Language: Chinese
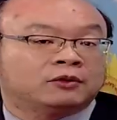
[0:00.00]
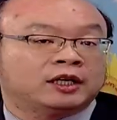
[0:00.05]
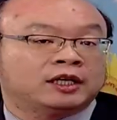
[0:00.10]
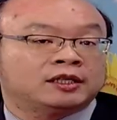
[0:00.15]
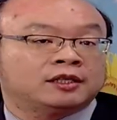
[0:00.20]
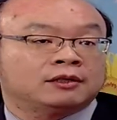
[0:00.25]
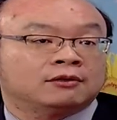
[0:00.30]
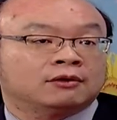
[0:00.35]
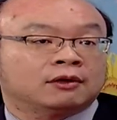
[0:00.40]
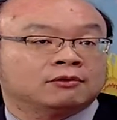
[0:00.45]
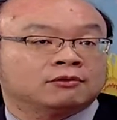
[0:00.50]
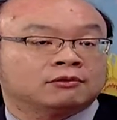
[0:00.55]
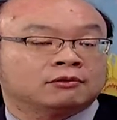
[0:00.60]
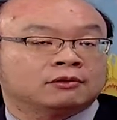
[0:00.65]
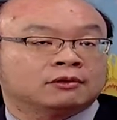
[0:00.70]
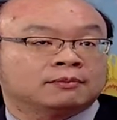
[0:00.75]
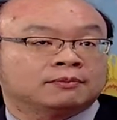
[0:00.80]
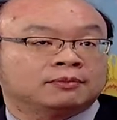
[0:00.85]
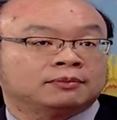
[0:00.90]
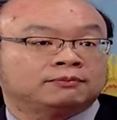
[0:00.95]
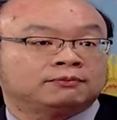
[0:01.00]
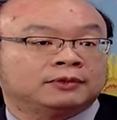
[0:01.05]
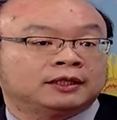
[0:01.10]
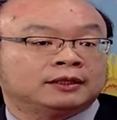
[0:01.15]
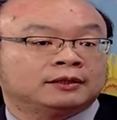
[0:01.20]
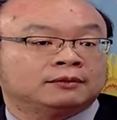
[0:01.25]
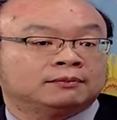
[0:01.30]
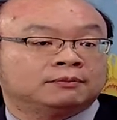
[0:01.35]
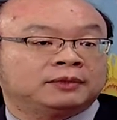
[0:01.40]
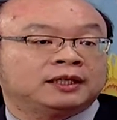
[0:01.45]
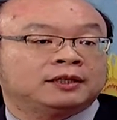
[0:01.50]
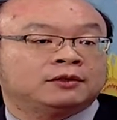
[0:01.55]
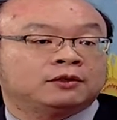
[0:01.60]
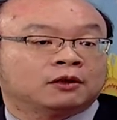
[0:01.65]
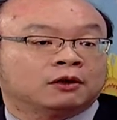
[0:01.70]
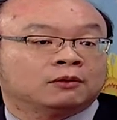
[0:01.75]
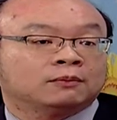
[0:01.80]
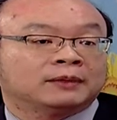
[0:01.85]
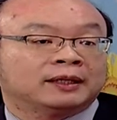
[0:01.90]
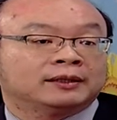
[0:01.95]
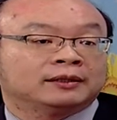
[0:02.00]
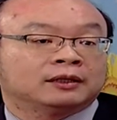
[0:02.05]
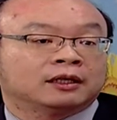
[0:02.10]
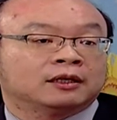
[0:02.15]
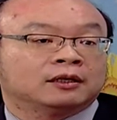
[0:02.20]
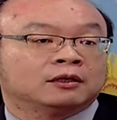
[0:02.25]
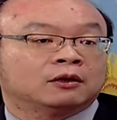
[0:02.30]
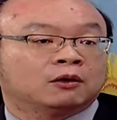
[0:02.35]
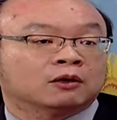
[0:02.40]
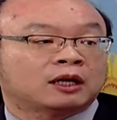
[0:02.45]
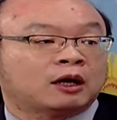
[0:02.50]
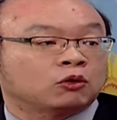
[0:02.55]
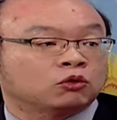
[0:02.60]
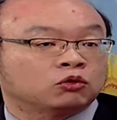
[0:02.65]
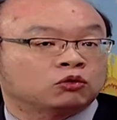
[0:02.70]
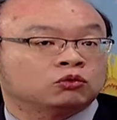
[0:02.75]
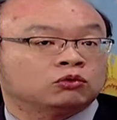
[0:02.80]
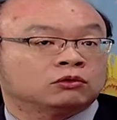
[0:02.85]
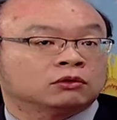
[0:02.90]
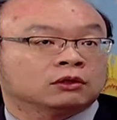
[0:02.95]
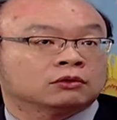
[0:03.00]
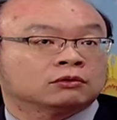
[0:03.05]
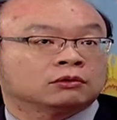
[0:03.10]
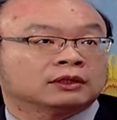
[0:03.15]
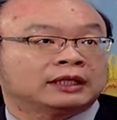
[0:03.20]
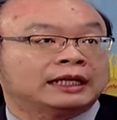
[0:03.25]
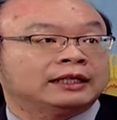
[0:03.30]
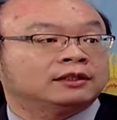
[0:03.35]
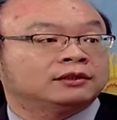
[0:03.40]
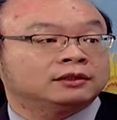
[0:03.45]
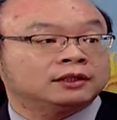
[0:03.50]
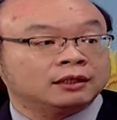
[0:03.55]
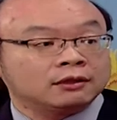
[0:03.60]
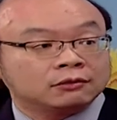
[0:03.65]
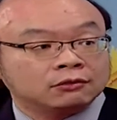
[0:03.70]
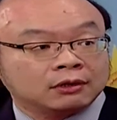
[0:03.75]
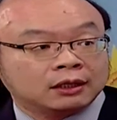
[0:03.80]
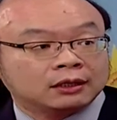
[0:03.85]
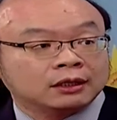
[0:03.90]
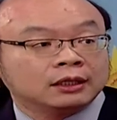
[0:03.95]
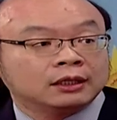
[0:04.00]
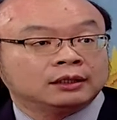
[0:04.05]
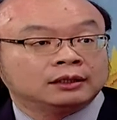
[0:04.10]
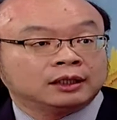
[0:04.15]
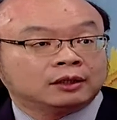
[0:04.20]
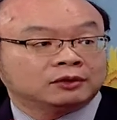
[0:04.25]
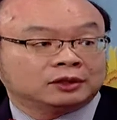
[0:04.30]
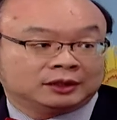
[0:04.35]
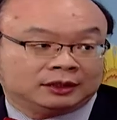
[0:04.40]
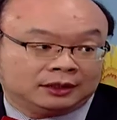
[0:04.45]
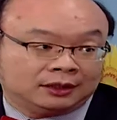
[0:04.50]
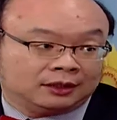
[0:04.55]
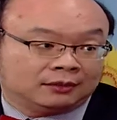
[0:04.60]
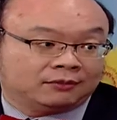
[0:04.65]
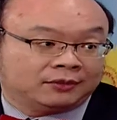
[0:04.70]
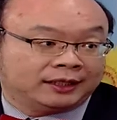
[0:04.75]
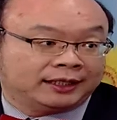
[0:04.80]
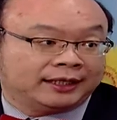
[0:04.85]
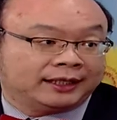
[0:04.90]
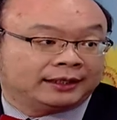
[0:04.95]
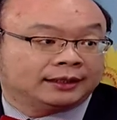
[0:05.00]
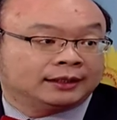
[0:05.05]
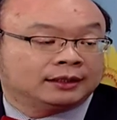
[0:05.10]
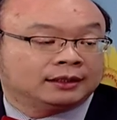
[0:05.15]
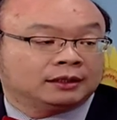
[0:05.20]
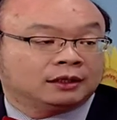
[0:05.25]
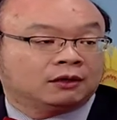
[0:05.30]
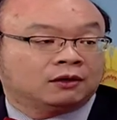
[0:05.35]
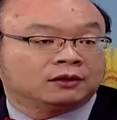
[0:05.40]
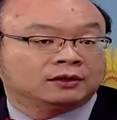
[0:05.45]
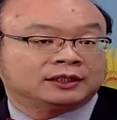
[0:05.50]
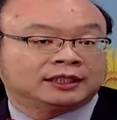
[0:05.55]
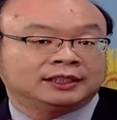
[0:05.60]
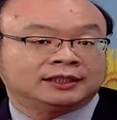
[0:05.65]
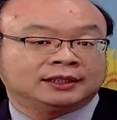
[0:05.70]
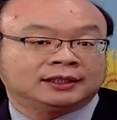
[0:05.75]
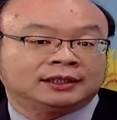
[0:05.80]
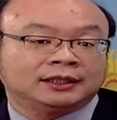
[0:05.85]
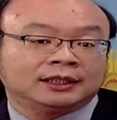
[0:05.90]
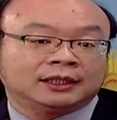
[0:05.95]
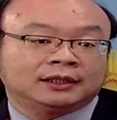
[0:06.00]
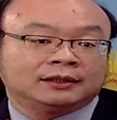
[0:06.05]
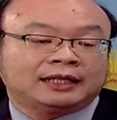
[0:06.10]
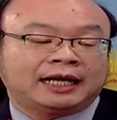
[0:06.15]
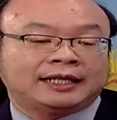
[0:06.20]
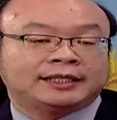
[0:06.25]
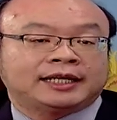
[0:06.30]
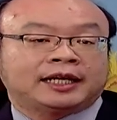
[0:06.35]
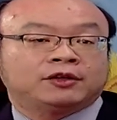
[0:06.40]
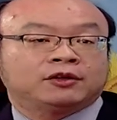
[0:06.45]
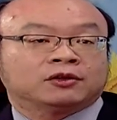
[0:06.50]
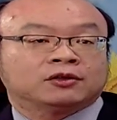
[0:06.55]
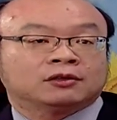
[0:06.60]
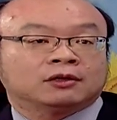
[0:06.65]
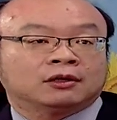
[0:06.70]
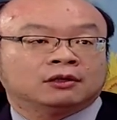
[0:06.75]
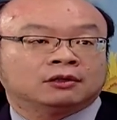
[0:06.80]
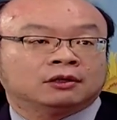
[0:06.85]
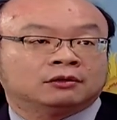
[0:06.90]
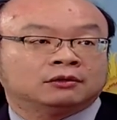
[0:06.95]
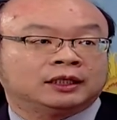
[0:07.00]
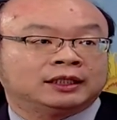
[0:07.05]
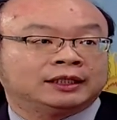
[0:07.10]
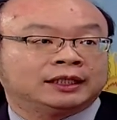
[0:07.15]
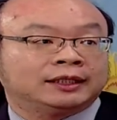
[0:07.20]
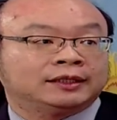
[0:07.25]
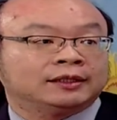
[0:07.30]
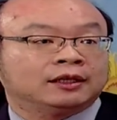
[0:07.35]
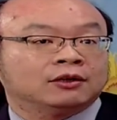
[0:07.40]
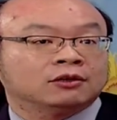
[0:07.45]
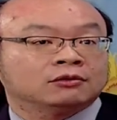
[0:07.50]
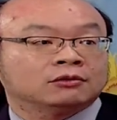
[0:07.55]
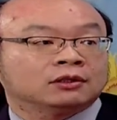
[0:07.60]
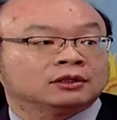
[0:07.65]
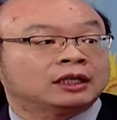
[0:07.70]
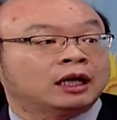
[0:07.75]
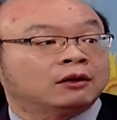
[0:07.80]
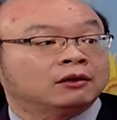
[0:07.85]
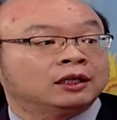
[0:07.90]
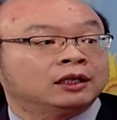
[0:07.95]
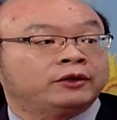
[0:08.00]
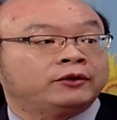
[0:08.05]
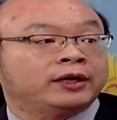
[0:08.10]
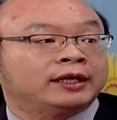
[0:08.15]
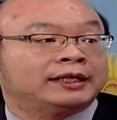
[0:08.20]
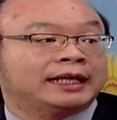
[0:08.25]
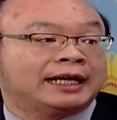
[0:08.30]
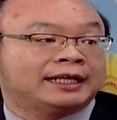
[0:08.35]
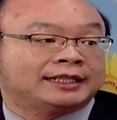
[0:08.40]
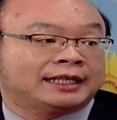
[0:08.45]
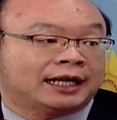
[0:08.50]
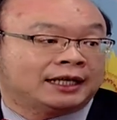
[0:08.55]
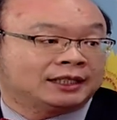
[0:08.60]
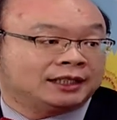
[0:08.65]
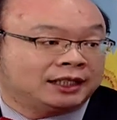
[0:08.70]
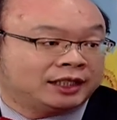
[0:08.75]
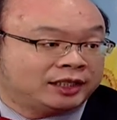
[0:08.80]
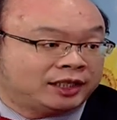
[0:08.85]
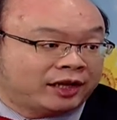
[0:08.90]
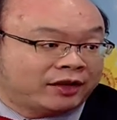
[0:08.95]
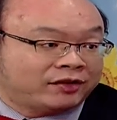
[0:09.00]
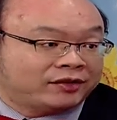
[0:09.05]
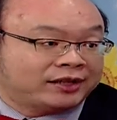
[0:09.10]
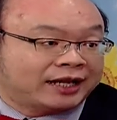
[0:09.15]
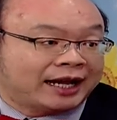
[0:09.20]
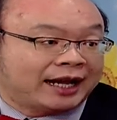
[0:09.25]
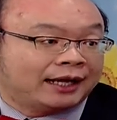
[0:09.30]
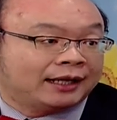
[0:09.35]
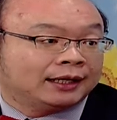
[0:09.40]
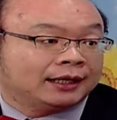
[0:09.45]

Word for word: 会希望说病病友们能够告诉我说他的症状到底是怎么样。是哦，其实大家有时候都会听到说到医院来详细检查。